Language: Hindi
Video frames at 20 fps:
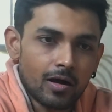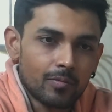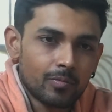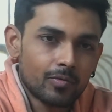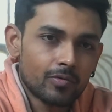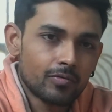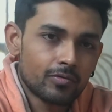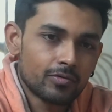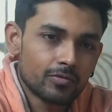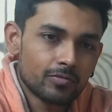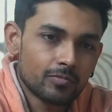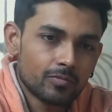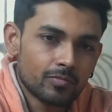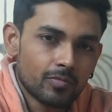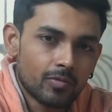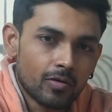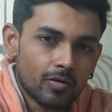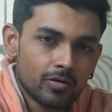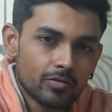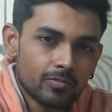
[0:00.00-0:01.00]
आपको
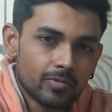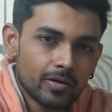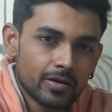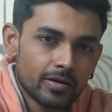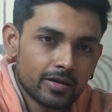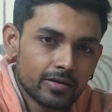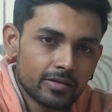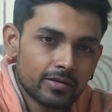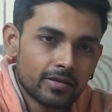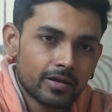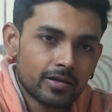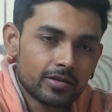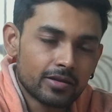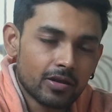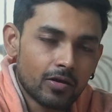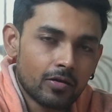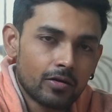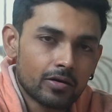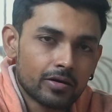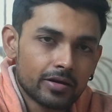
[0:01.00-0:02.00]
बहुत बार ये
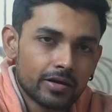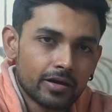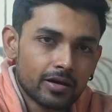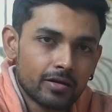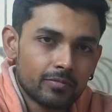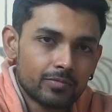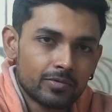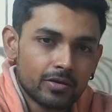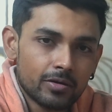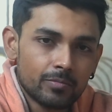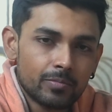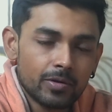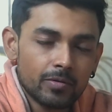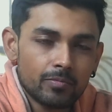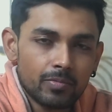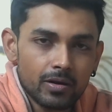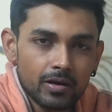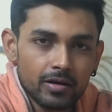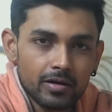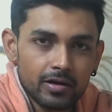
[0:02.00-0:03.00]
दिखता होगा कि आप जब भी
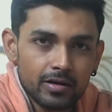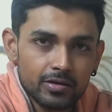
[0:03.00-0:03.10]
बल